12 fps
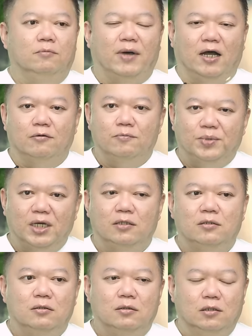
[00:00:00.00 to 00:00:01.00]
旁
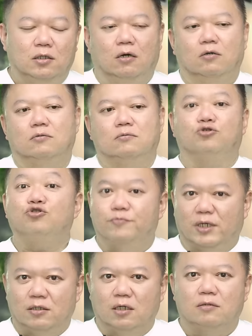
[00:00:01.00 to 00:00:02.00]
边有巨
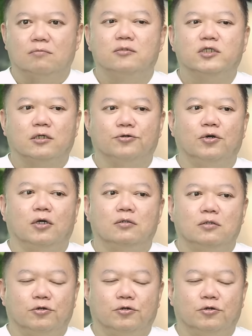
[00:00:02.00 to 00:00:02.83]
门的这个月，